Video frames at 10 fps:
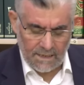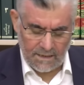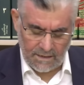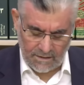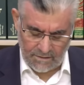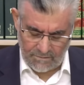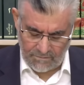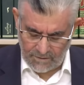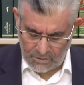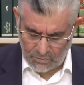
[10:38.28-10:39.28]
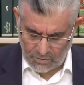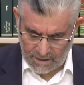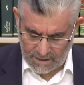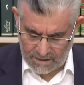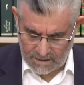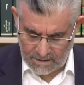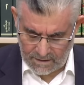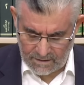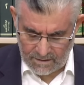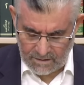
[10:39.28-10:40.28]
e, veriyor yani
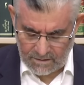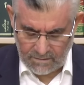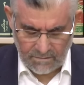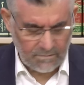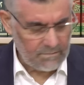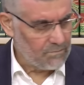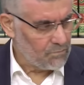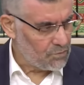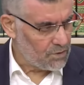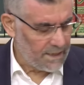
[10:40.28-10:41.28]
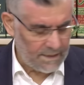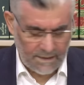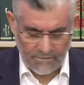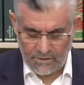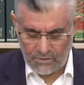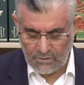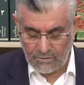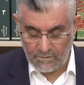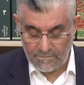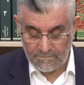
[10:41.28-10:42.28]
e, müsaade de veriyor.